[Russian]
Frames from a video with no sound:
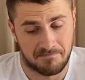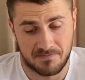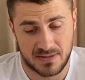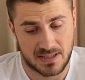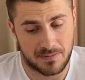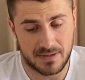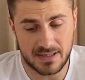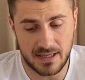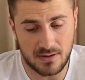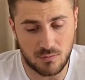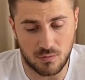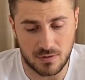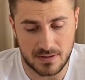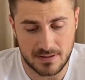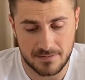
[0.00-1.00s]
Смотри
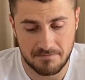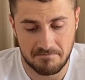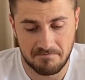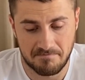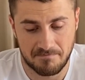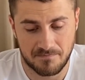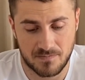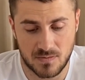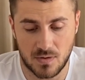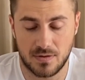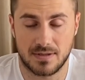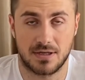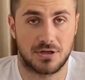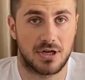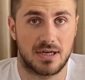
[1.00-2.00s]
курс. То
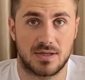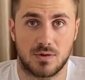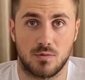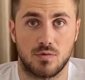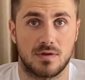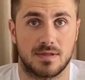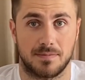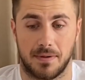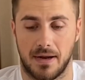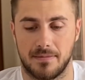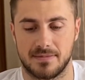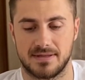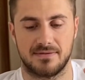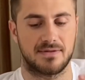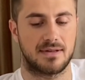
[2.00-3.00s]
есть сейчас курс прям
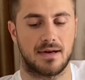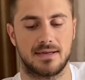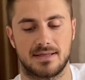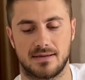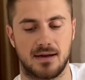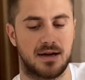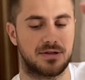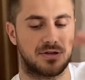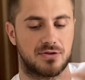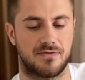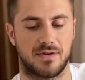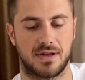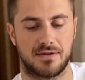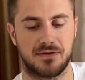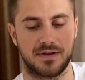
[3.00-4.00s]
цвета скачет
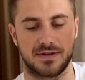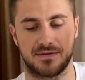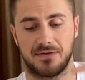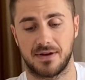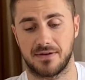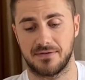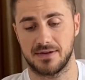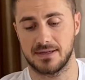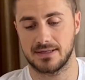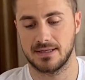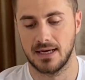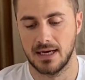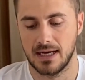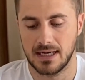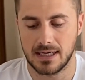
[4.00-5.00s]
вверх-вниз, вверх-вниз.
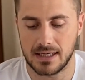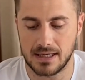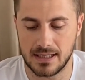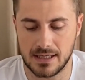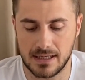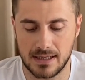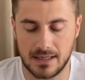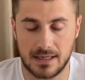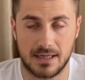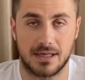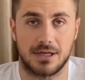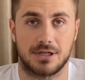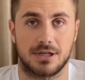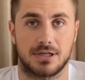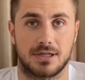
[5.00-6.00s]
И,
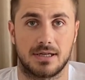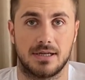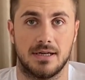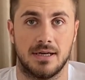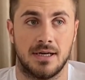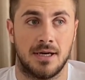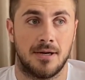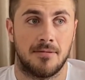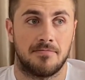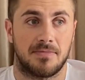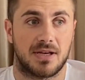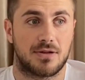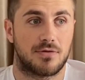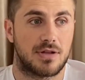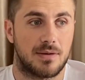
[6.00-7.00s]
конечно же,
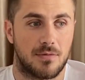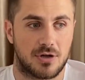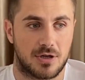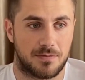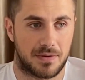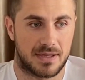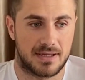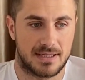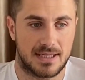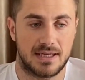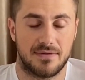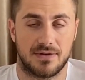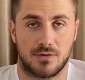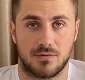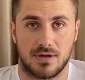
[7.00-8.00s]
никто не может
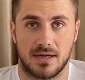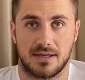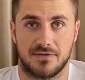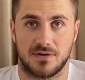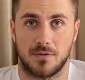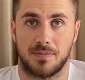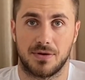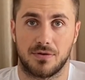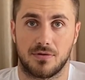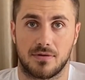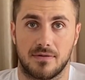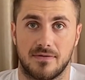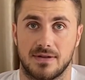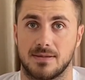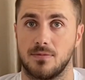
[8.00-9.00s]
прогнозировать, куда это все пойдет.
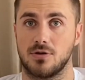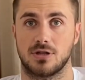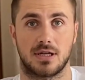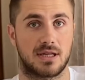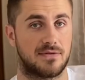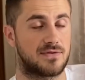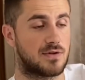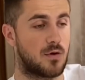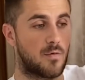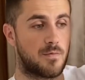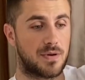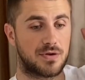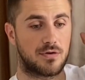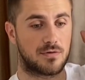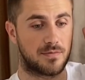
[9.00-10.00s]
Возможно, это все
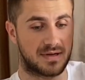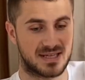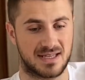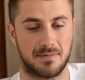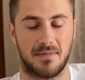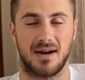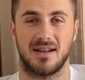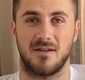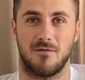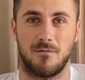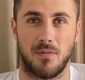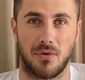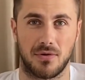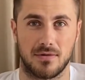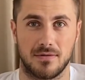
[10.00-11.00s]
упадет максимально в
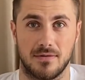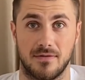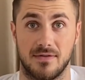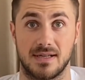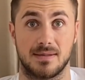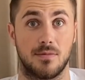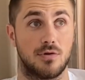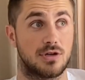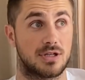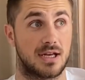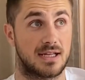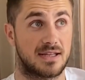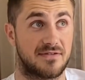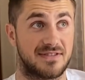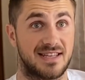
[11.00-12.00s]
пол. Возможно,
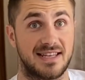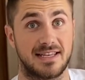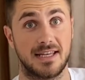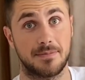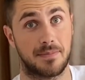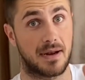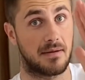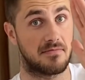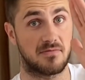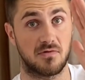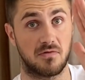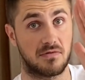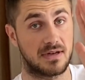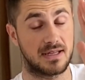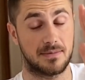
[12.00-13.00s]
это взлетит прям,
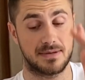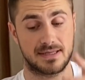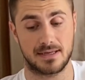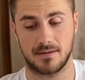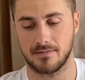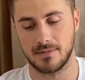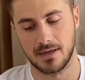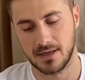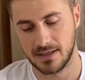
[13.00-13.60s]
ну, к небесам.